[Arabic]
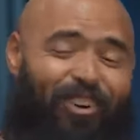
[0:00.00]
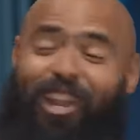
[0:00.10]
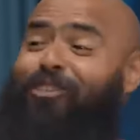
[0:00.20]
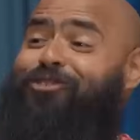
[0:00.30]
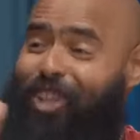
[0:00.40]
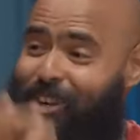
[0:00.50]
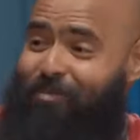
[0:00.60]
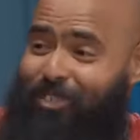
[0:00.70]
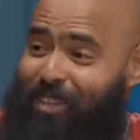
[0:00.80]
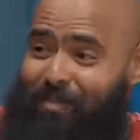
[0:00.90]
ولو
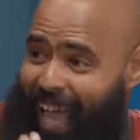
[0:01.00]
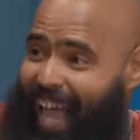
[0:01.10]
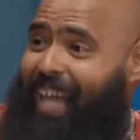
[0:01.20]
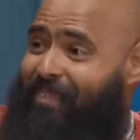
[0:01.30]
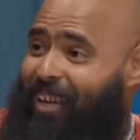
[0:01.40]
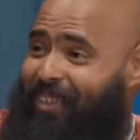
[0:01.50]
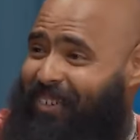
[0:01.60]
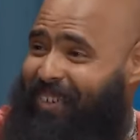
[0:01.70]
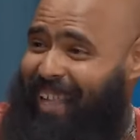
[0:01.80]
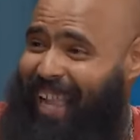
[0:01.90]
من حقي
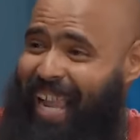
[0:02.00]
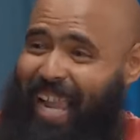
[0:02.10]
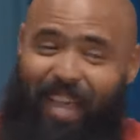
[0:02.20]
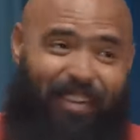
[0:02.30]
برضه إيه، يعني